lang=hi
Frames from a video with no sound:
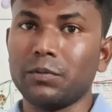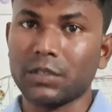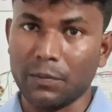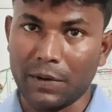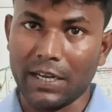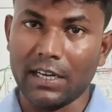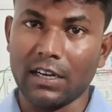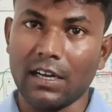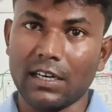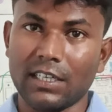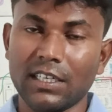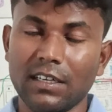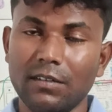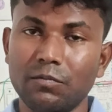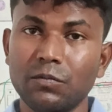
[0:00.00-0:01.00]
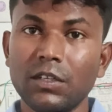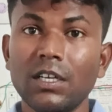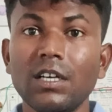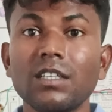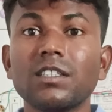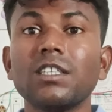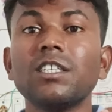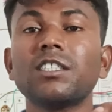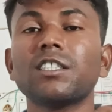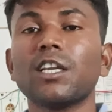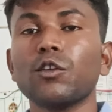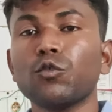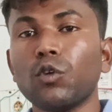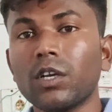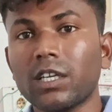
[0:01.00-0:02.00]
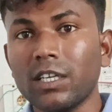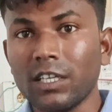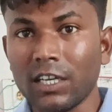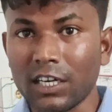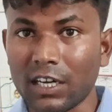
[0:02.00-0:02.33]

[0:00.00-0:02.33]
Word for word: सामान का ठीक ना तो इस तरह जो है कि